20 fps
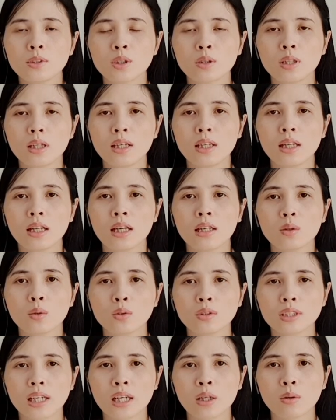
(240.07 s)
cho nên là
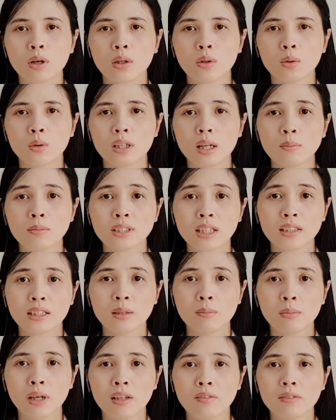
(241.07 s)
độ dày khoảng độ 5
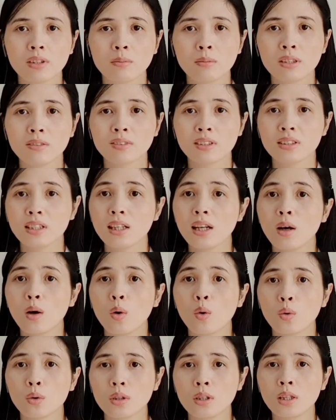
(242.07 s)
cm với mình vẫn rất là
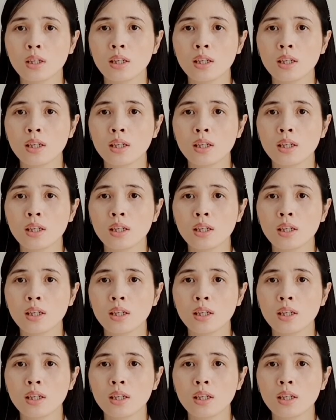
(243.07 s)
ổn